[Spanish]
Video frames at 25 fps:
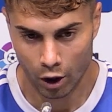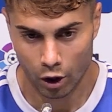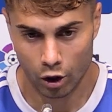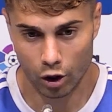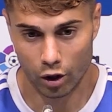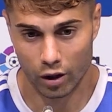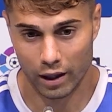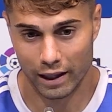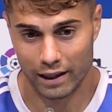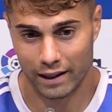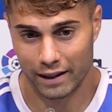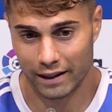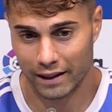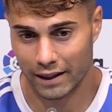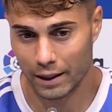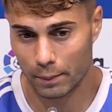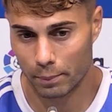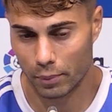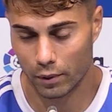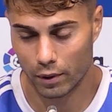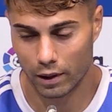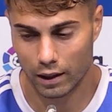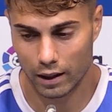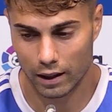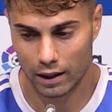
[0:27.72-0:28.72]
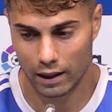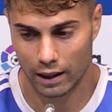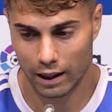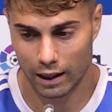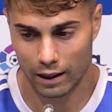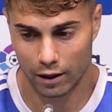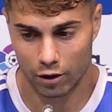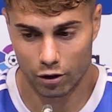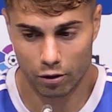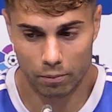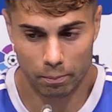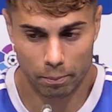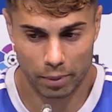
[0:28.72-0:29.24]
con el equipo
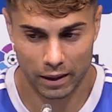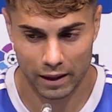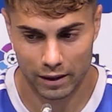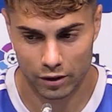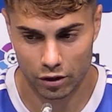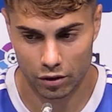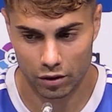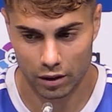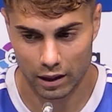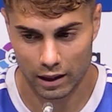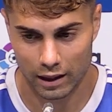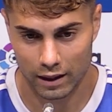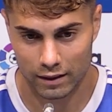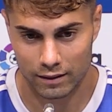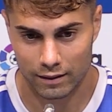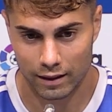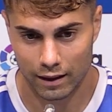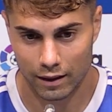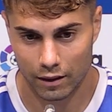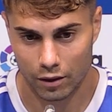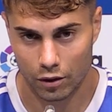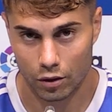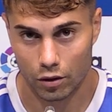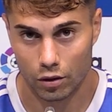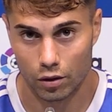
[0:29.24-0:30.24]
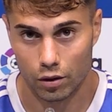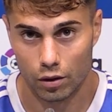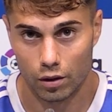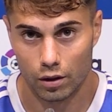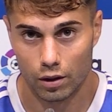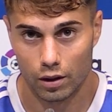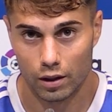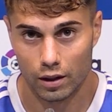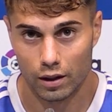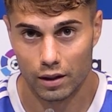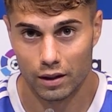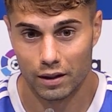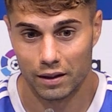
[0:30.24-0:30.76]
al completo que ha estado
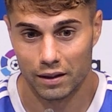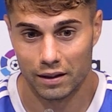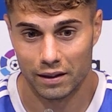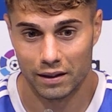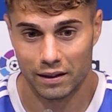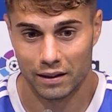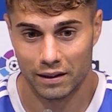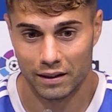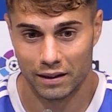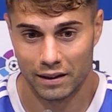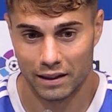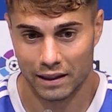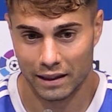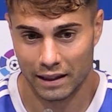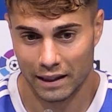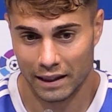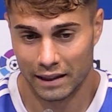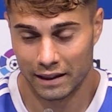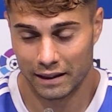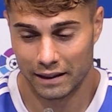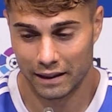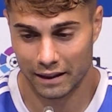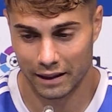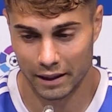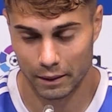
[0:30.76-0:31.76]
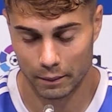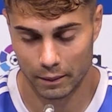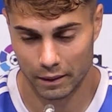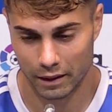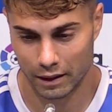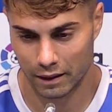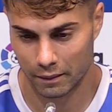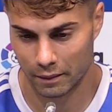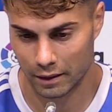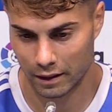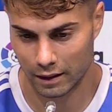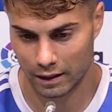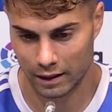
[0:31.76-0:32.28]
eh, increíble,
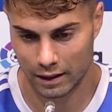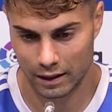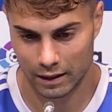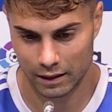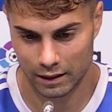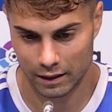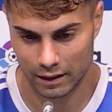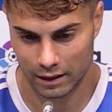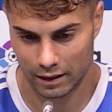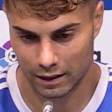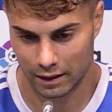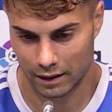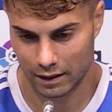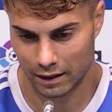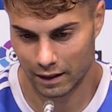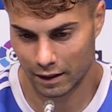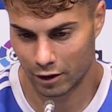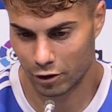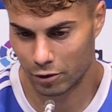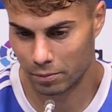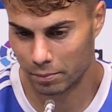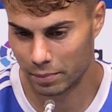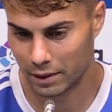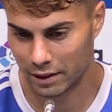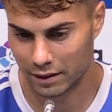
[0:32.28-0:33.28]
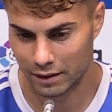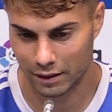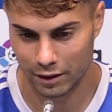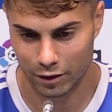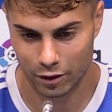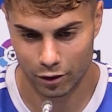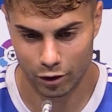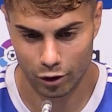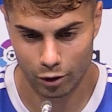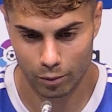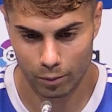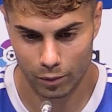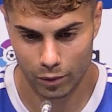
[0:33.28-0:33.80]
la verdad. Eh, ha
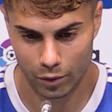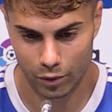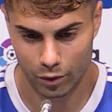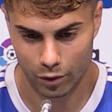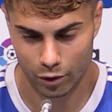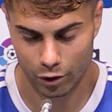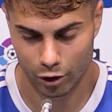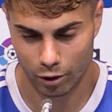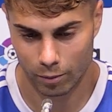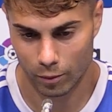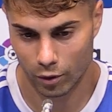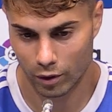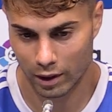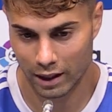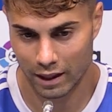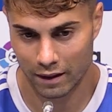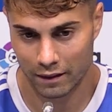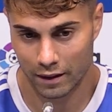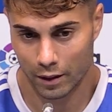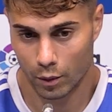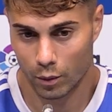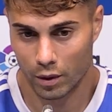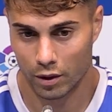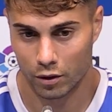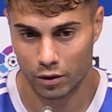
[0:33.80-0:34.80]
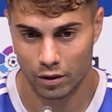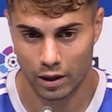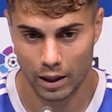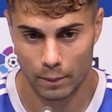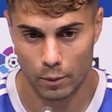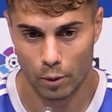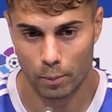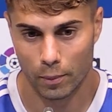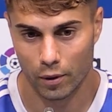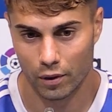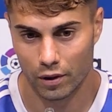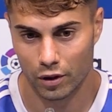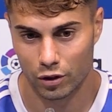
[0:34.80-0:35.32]
competido como, como nadie. Bueno,
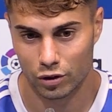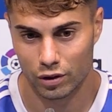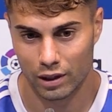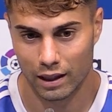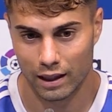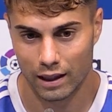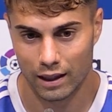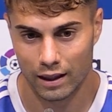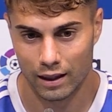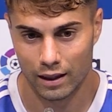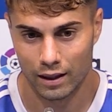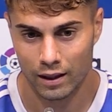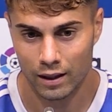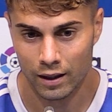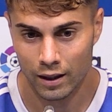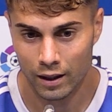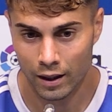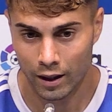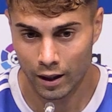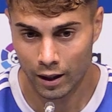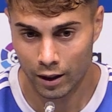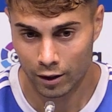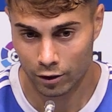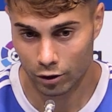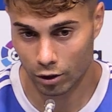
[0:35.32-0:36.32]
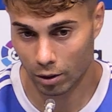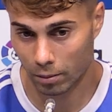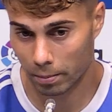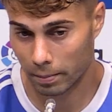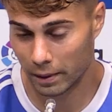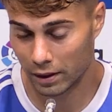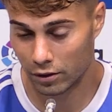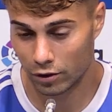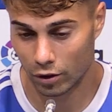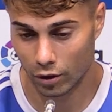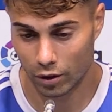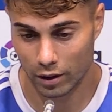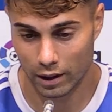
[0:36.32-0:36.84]
hemos podido sacar dos
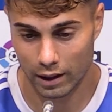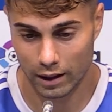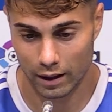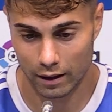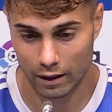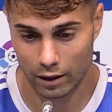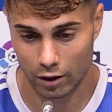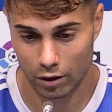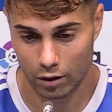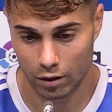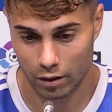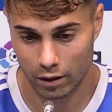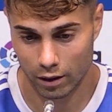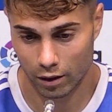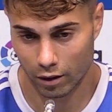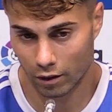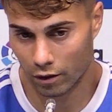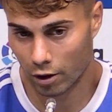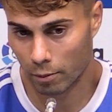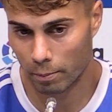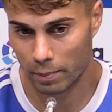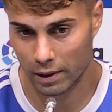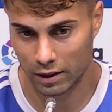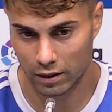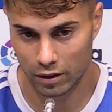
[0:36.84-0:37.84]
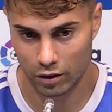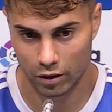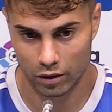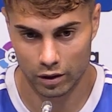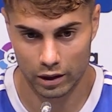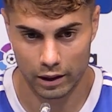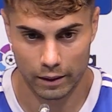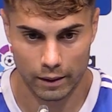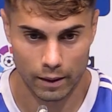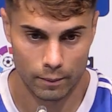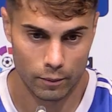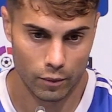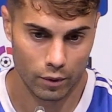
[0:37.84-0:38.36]
victorias de, de, los dos partidos
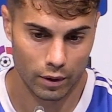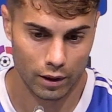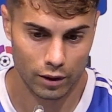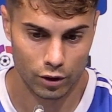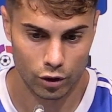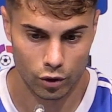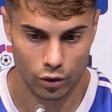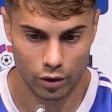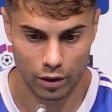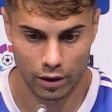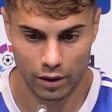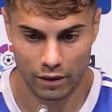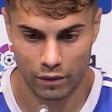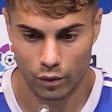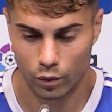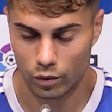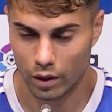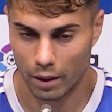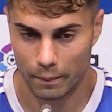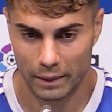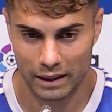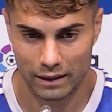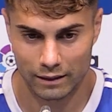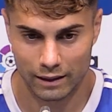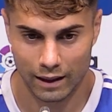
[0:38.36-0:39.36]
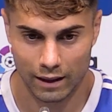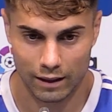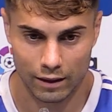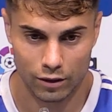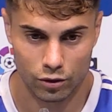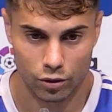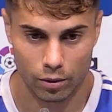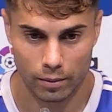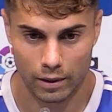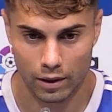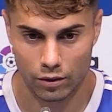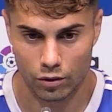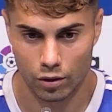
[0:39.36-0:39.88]
que llevamos, que eso es fundamental y
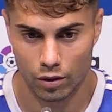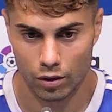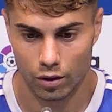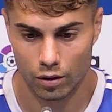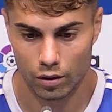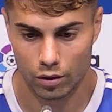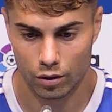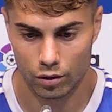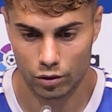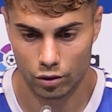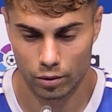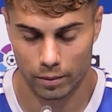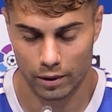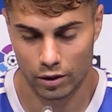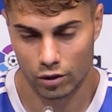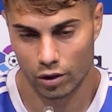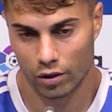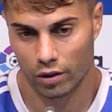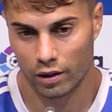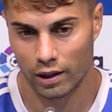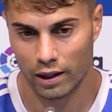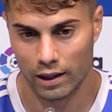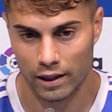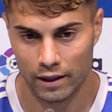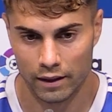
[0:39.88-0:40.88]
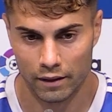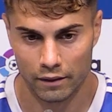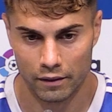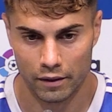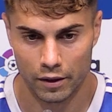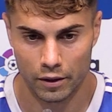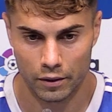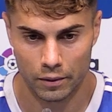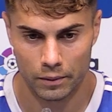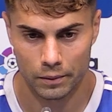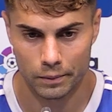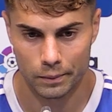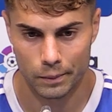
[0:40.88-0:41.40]
sobre todo, sobre todo en el
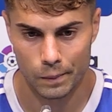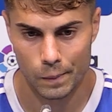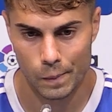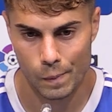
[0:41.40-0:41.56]
inicio, ¿no?